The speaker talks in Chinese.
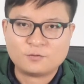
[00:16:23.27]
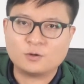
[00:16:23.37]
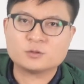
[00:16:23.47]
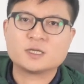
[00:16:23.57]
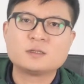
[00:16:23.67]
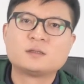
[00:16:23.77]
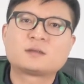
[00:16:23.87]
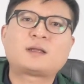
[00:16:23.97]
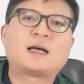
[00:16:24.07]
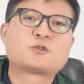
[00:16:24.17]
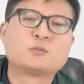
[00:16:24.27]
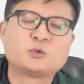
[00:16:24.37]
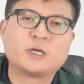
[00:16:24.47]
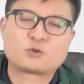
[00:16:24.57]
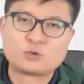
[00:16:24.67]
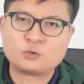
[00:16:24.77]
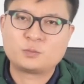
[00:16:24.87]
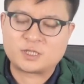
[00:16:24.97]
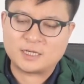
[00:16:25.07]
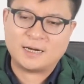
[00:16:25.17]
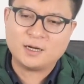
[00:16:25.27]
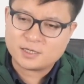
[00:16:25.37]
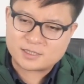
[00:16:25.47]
否则它冲突也冲突不起来。